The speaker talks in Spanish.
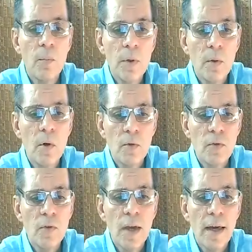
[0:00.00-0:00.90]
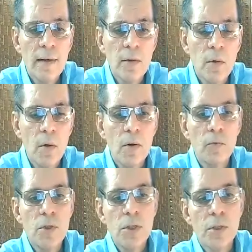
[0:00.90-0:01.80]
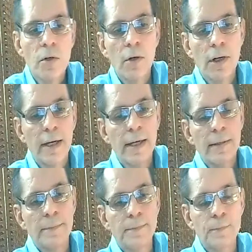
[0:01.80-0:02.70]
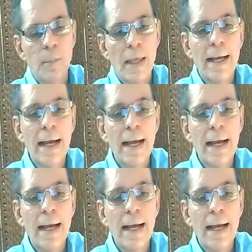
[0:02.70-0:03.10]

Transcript: vi, un concierto, un chico que, que